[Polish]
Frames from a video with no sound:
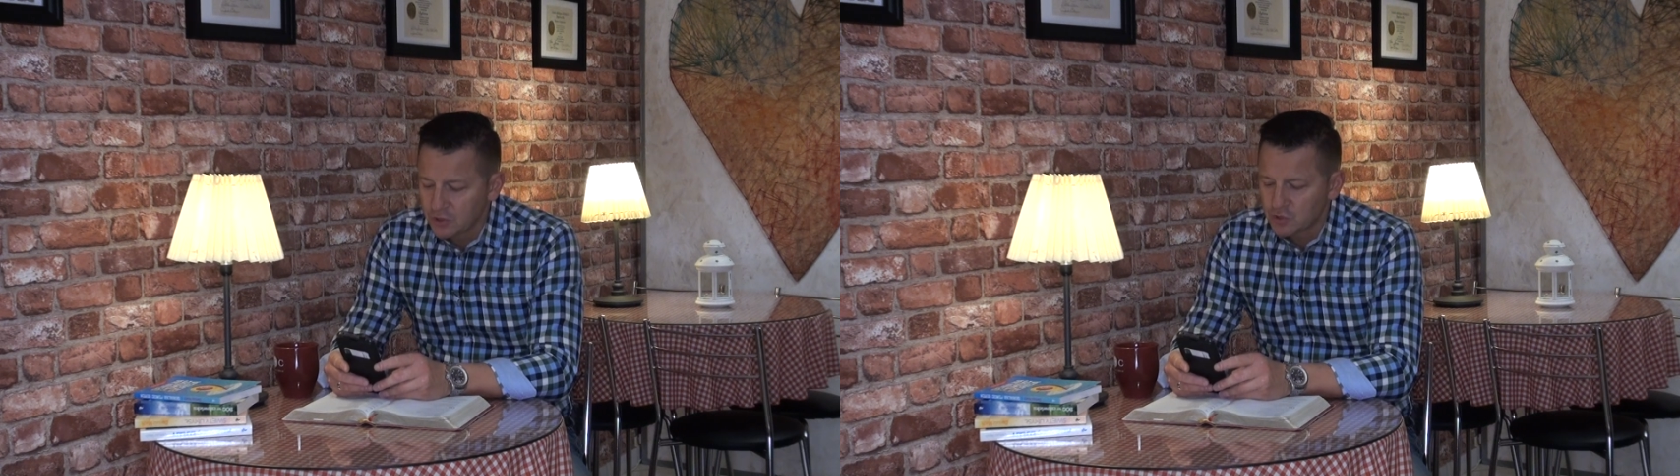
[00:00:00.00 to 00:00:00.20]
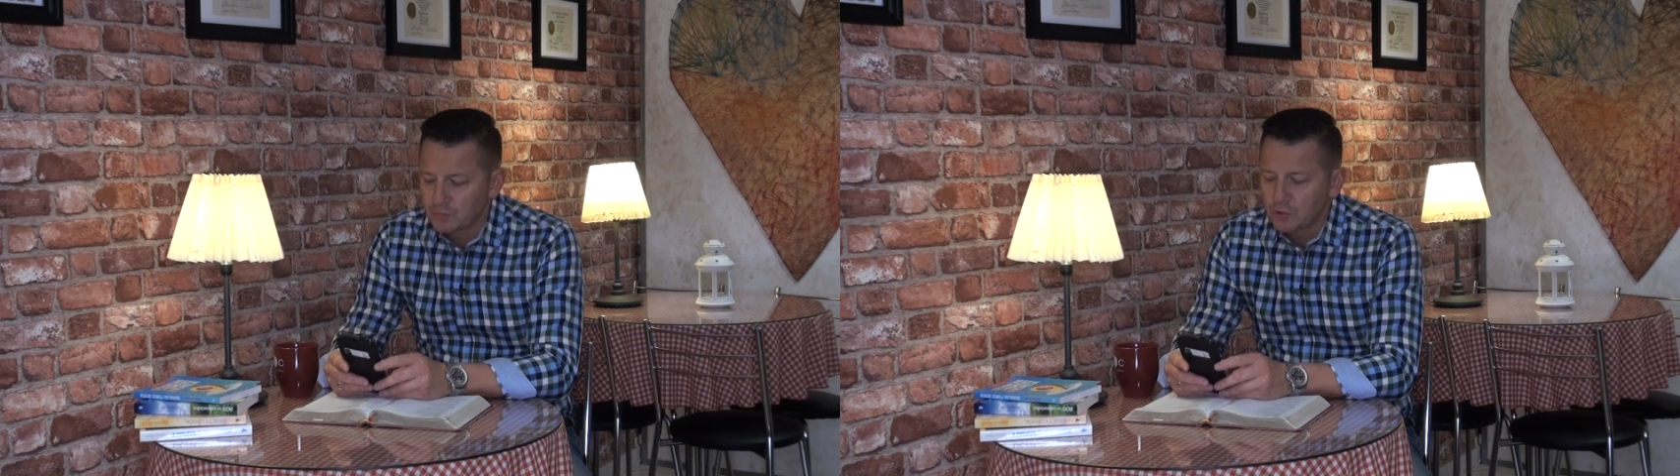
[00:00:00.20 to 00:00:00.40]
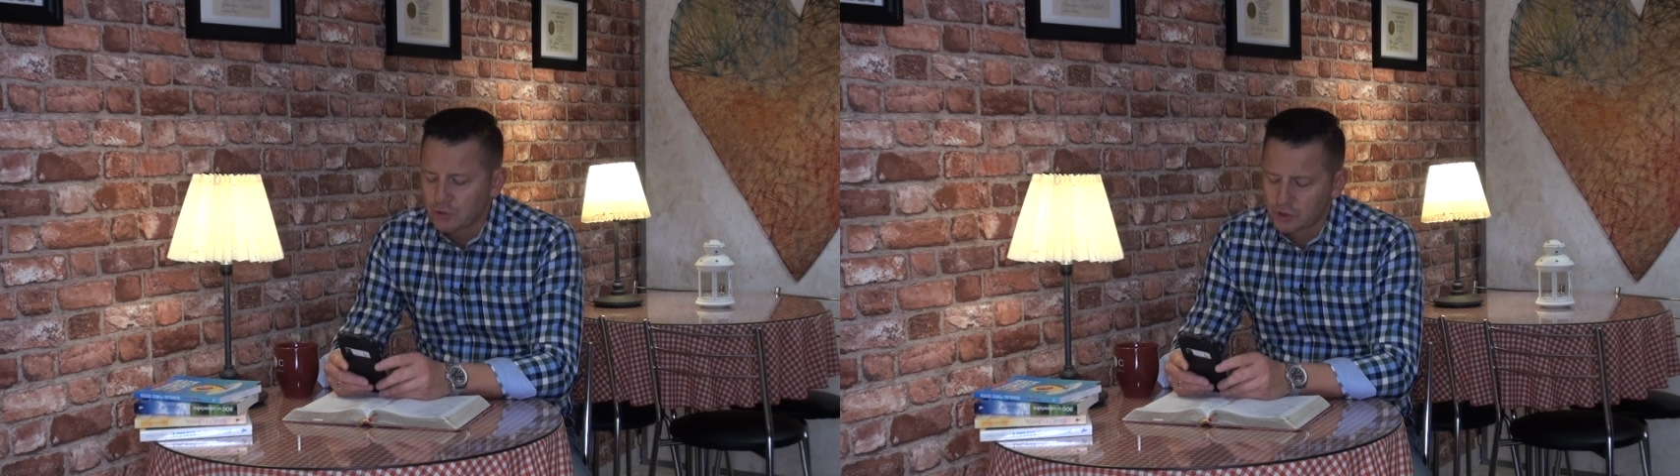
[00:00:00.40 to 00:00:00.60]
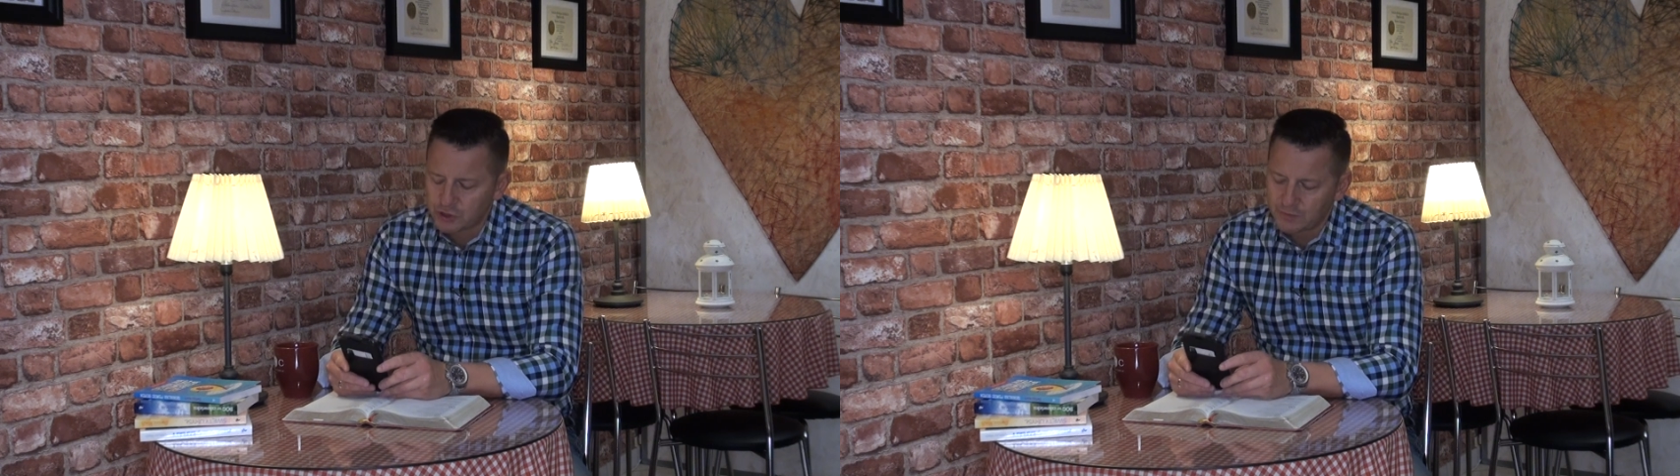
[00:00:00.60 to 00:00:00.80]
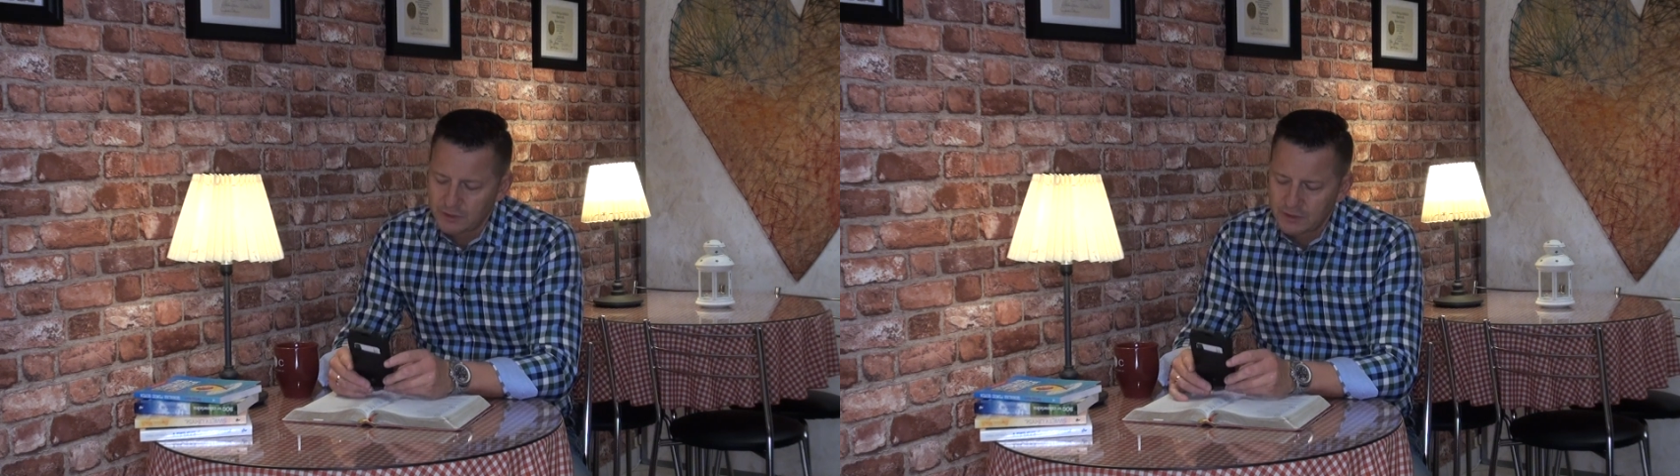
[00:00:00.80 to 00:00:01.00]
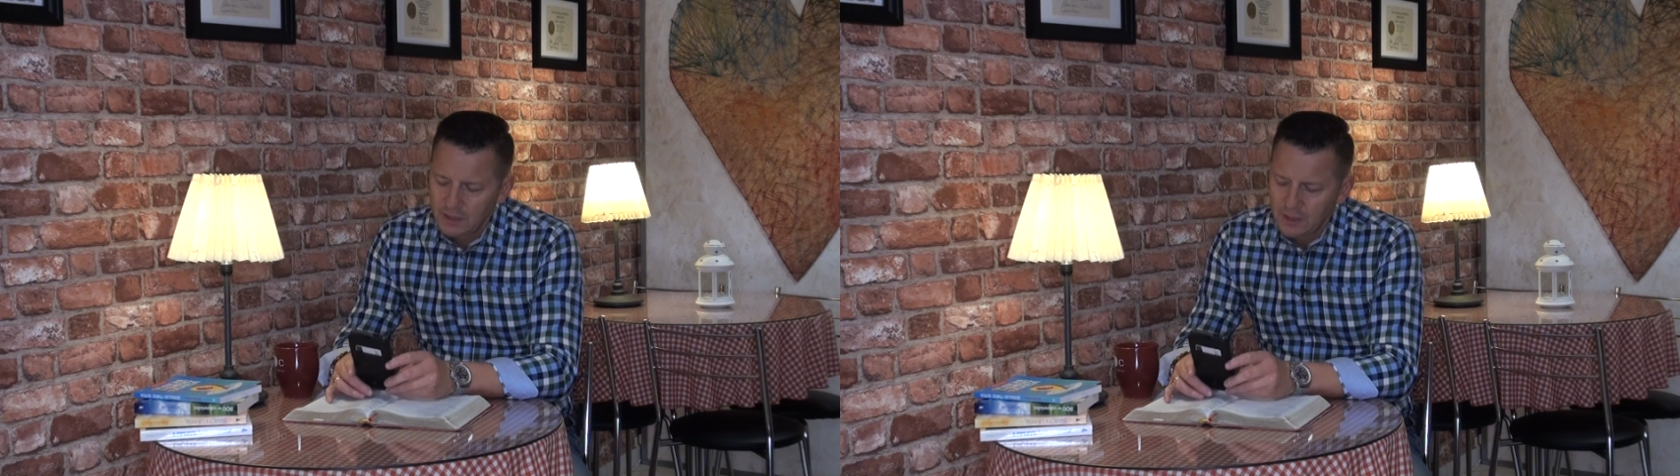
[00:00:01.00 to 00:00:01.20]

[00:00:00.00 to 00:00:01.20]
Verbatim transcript: gdyż bój toczymy,